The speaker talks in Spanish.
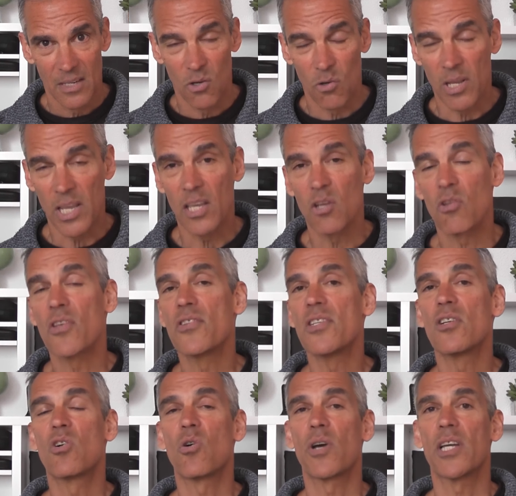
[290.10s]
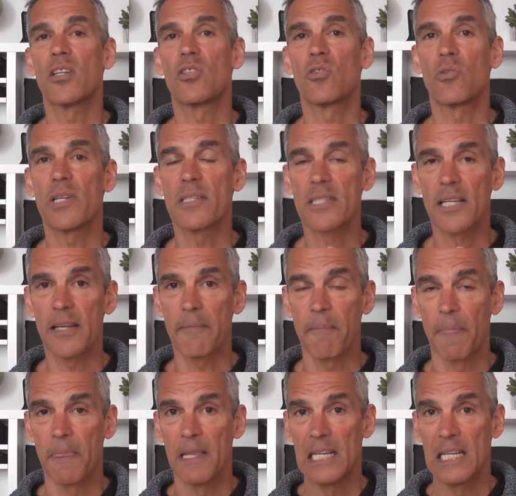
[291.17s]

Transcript: Lo que quiero decir con esto es que